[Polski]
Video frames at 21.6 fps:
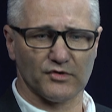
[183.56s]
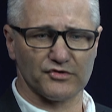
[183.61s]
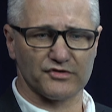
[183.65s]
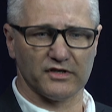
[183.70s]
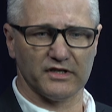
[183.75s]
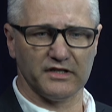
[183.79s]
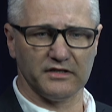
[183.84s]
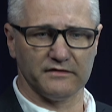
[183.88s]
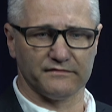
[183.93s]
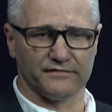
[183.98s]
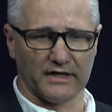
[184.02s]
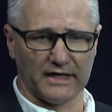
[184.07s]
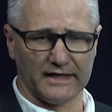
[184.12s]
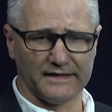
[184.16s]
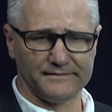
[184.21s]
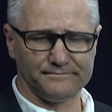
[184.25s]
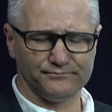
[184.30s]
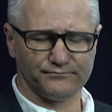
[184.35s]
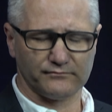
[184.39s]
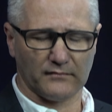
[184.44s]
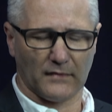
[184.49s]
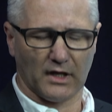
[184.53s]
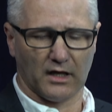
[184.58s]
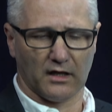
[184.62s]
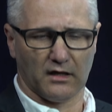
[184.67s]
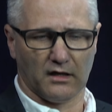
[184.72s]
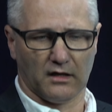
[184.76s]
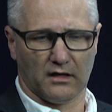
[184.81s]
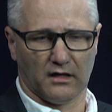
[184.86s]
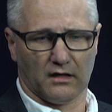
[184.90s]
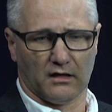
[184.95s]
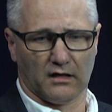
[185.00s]
możliwe,
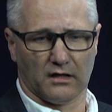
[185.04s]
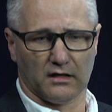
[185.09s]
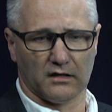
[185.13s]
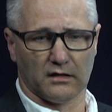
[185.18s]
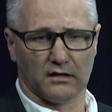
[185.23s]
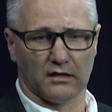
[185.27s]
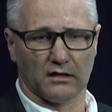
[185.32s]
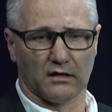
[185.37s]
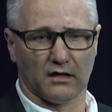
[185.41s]
y,